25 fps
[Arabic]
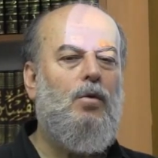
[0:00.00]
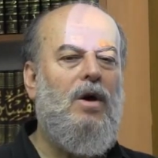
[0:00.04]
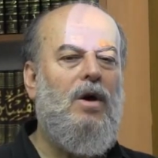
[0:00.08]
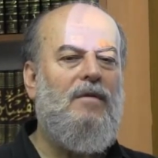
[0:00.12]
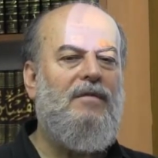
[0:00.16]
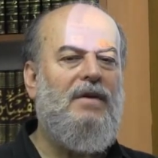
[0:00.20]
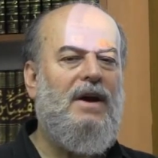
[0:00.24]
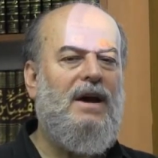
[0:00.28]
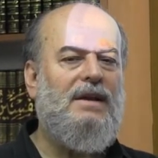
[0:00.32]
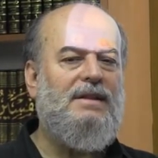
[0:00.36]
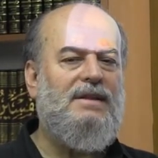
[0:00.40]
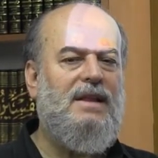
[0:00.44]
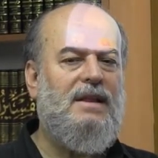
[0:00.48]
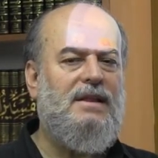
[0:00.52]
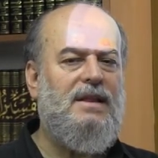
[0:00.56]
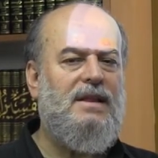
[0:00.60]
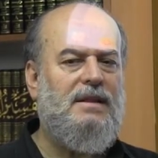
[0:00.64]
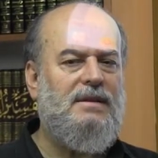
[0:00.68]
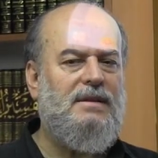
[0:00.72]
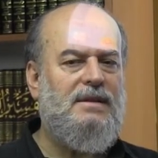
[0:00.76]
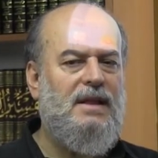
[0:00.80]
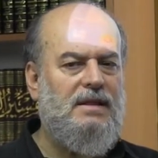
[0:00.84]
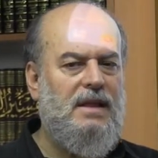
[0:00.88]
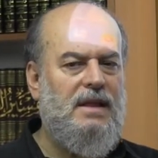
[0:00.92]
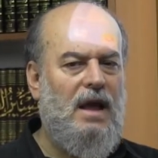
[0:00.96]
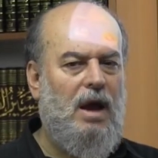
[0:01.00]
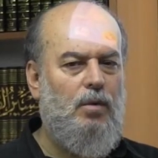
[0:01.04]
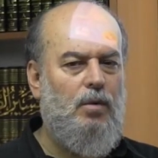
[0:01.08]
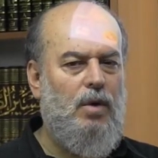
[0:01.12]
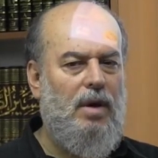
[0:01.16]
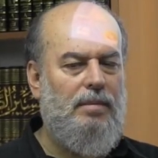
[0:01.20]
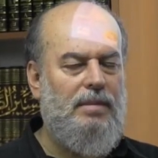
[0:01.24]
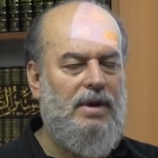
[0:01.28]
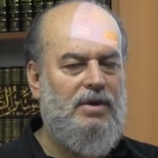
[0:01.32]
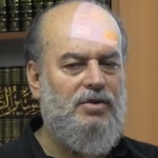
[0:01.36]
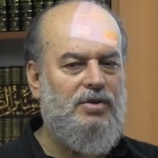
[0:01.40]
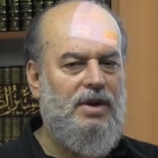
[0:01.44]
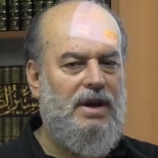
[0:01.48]
وافقت ثلاث
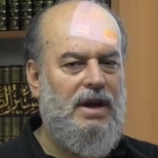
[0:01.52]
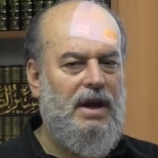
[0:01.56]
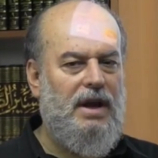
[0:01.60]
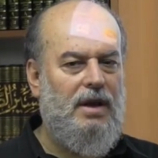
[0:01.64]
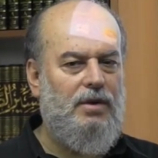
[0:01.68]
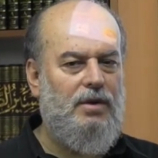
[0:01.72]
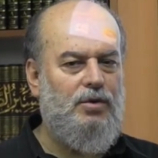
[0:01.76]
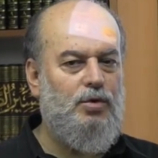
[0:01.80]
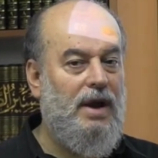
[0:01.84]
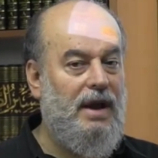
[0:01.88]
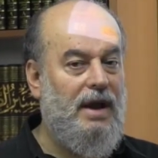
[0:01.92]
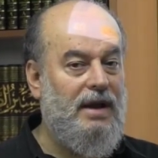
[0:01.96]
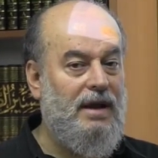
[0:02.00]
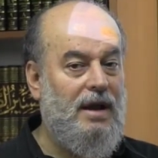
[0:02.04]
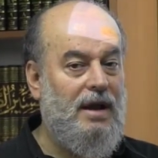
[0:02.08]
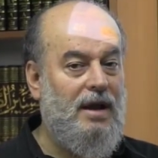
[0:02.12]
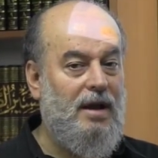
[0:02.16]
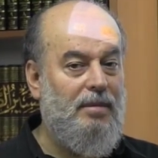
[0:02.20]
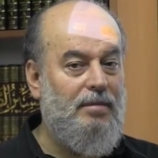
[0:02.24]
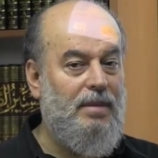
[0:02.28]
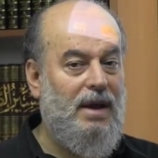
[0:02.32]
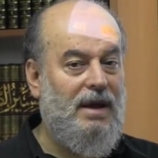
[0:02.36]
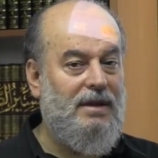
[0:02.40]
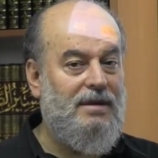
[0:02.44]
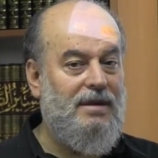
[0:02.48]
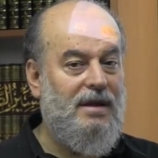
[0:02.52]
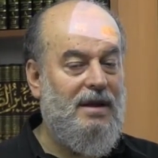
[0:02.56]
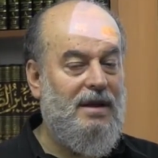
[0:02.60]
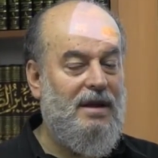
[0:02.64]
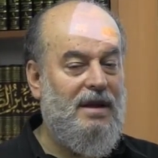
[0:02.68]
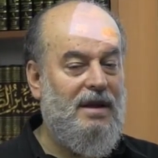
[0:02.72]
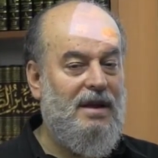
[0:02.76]
أعوام هجرية شو رأيك عماد؟